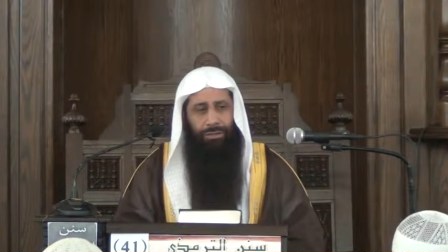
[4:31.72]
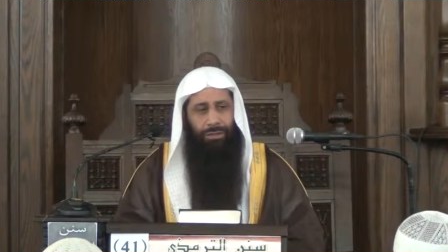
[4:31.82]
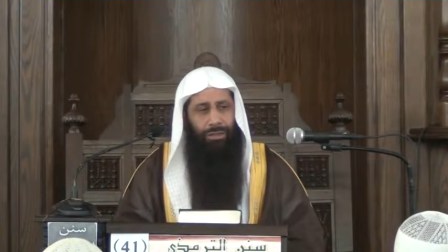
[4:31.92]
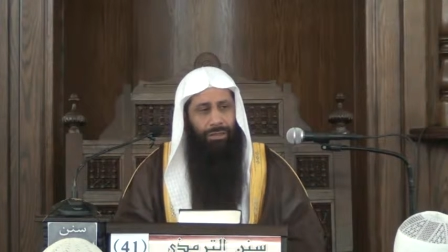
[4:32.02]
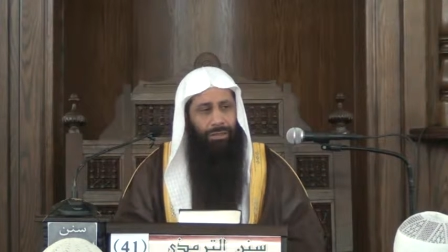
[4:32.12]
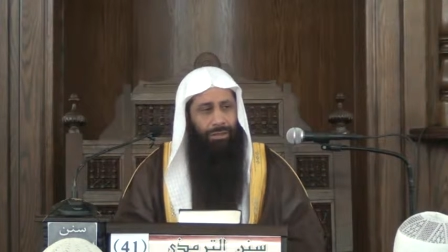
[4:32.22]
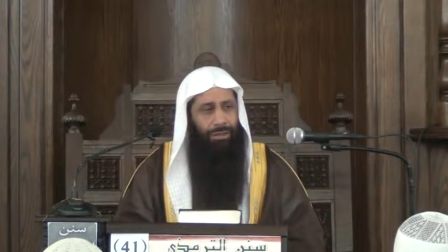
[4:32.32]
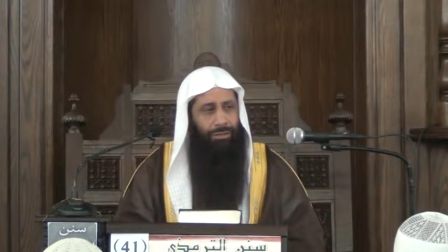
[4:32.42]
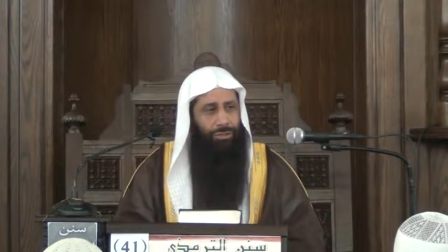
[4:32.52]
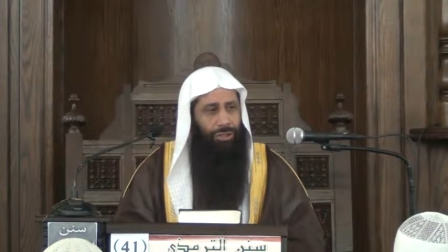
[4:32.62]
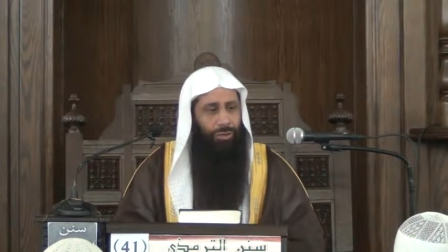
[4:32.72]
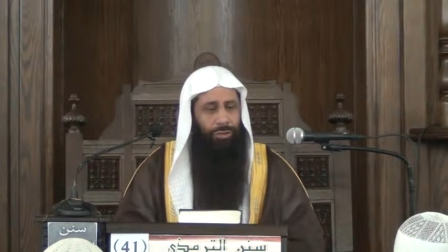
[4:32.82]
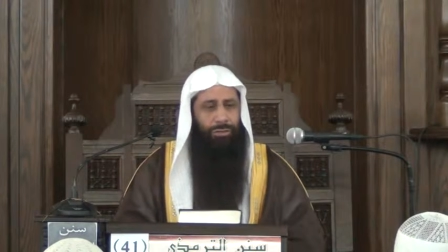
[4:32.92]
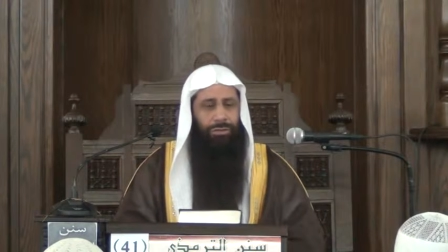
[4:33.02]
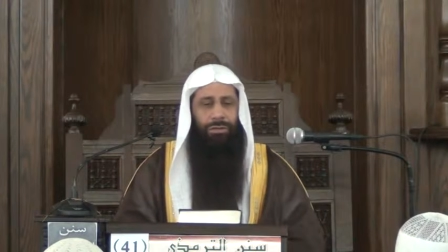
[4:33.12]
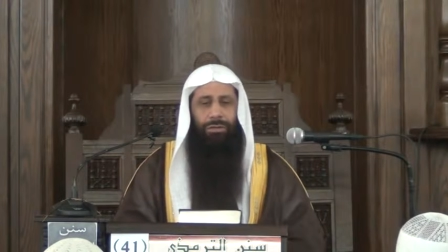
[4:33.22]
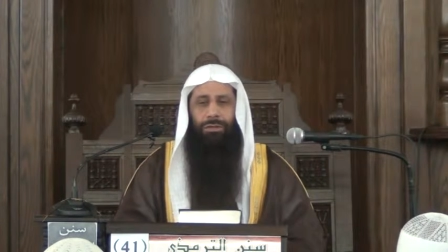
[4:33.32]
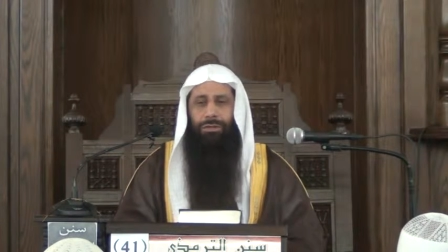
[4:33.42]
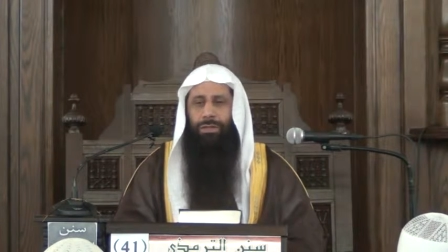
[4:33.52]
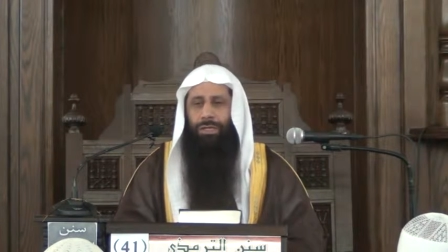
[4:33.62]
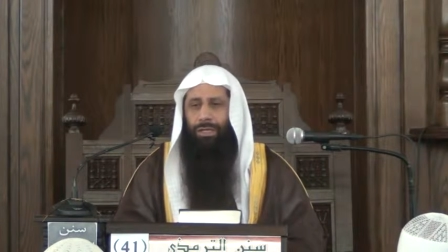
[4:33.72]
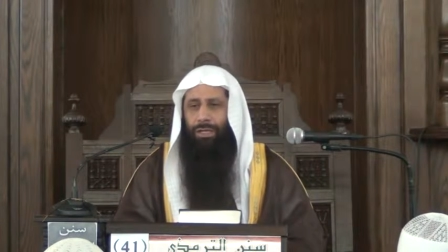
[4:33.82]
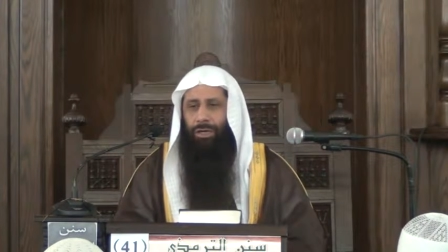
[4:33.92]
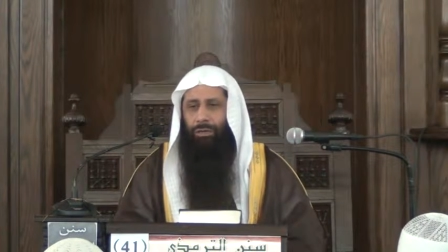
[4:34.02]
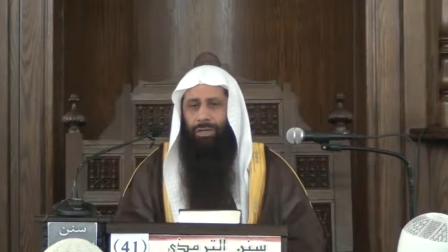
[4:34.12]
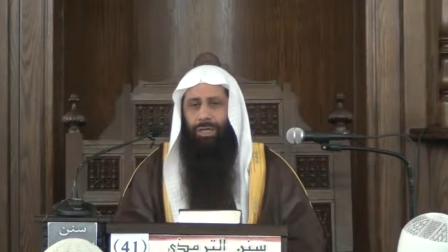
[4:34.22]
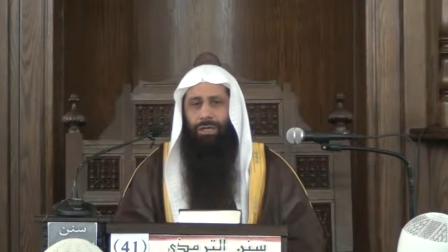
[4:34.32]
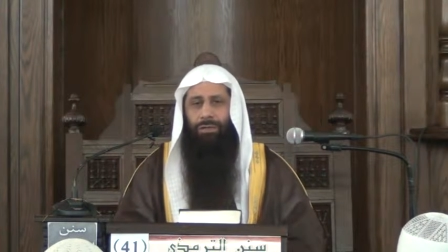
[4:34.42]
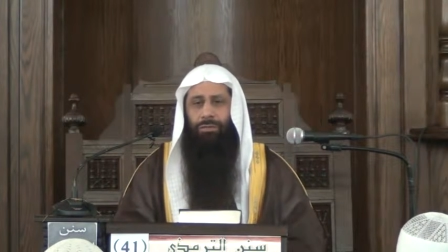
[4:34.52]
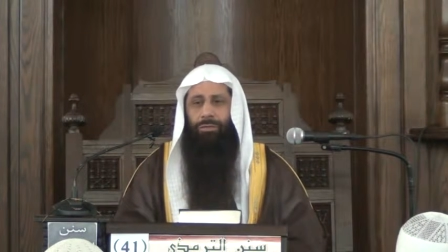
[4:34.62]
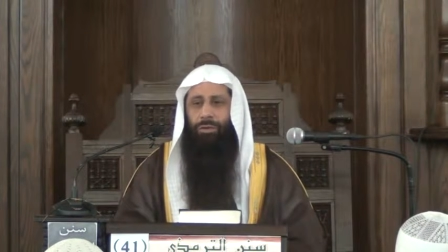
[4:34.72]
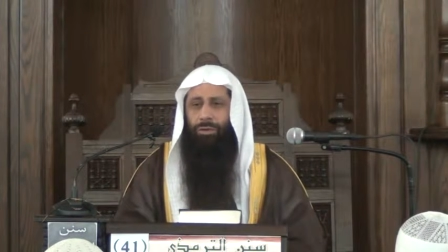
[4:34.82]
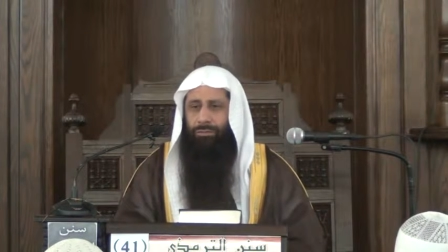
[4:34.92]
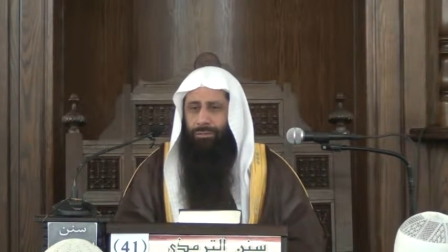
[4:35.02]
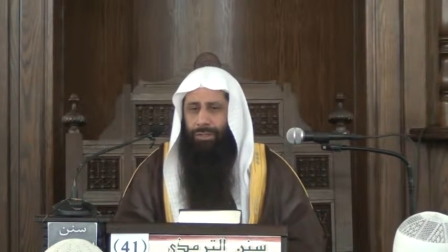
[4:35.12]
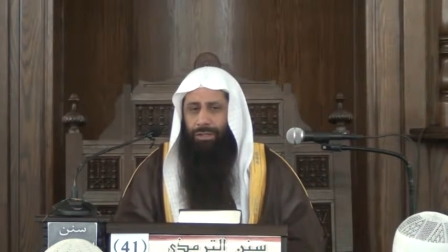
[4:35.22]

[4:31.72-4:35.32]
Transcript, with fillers: التشهد غير هؤلاء ومنهم